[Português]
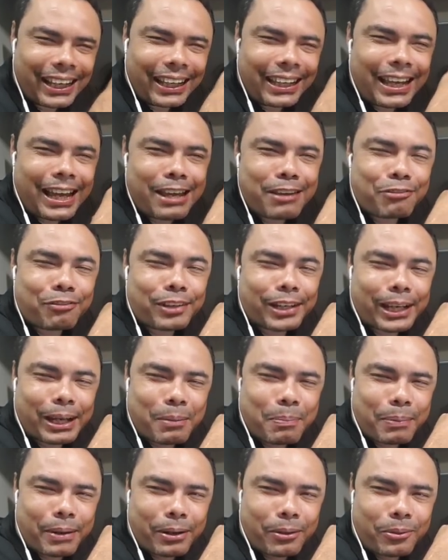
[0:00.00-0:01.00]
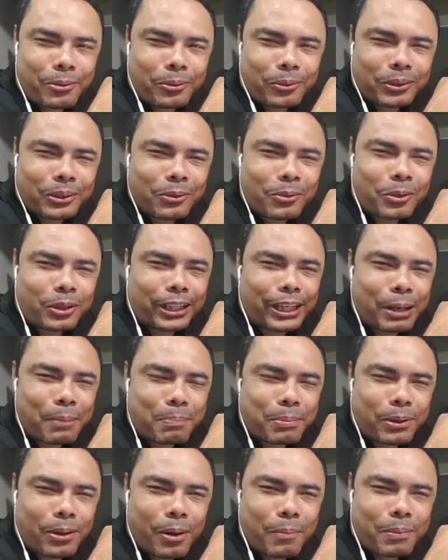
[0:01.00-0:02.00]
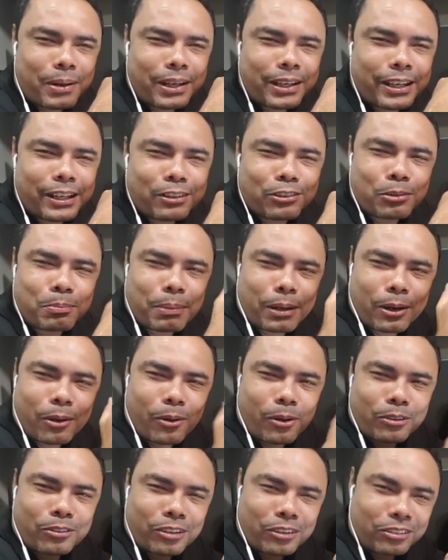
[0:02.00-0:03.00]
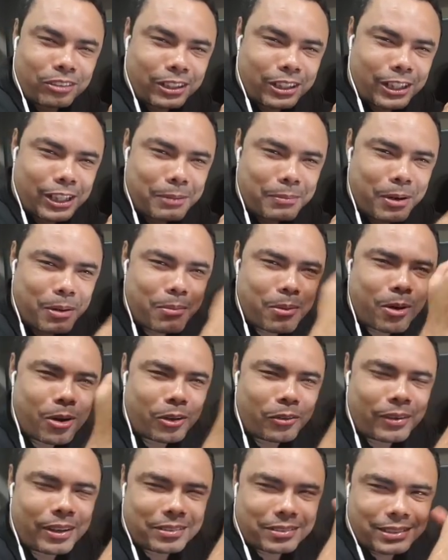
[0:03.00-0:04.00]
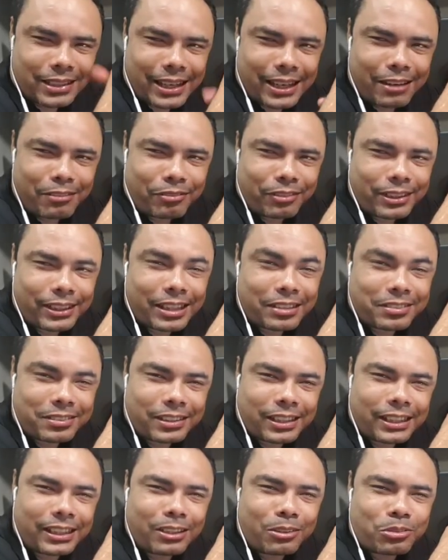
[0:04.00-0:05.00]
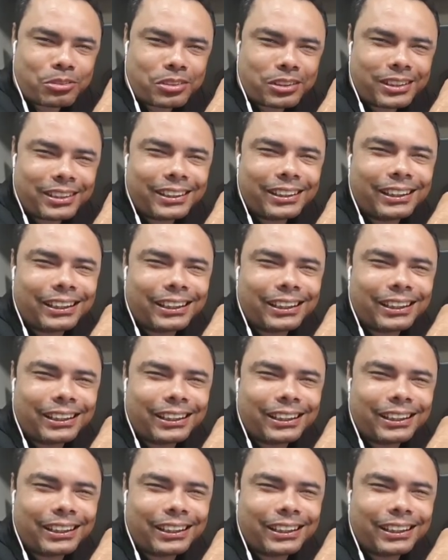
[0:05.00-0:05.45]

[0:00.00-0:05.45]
E aí fica a pergunta: o que é pior para eles, o pacote anticrime ou o Moro no STF? Decidam-se.